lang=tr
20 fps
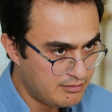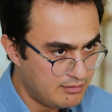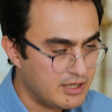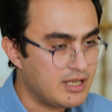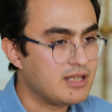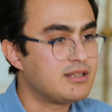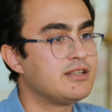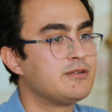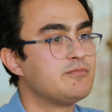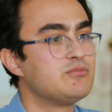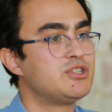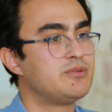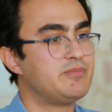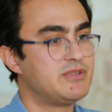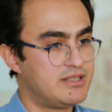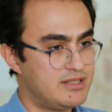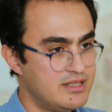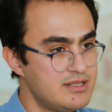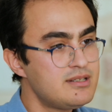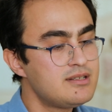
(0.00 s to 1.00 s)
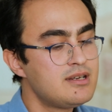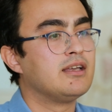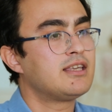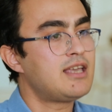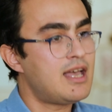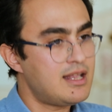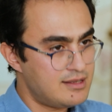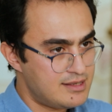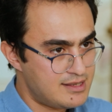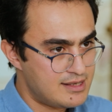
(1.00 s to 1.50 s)
yatırımcımızdır.
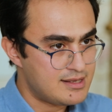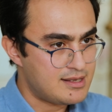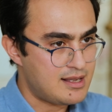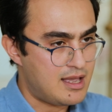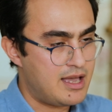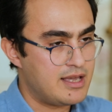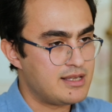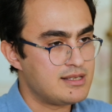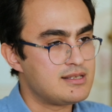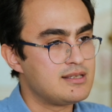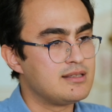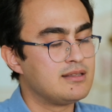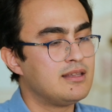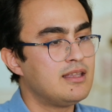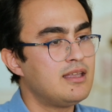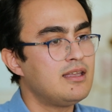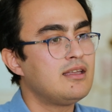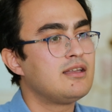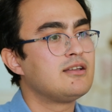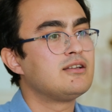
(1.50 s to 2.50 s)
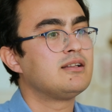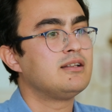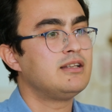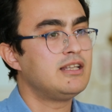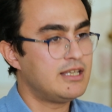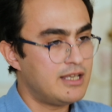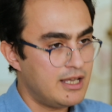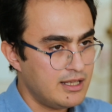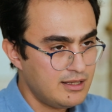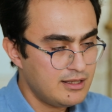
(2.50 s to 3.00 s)
Kendisi sayesinde
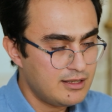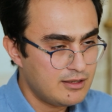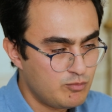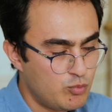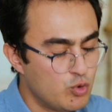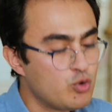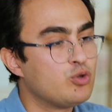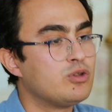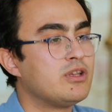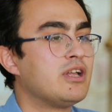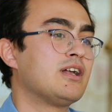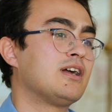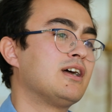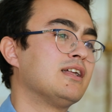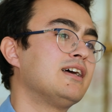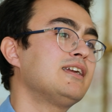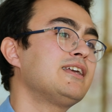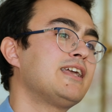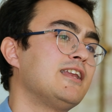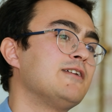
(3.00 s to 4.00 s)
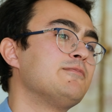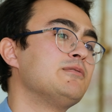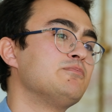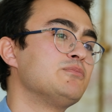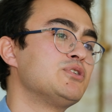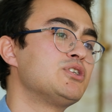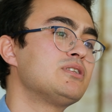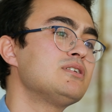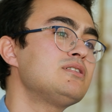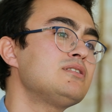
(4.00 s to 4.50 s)
Niket bugünlere kadar
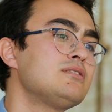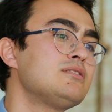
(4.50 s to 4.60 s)
gelebilmiştir.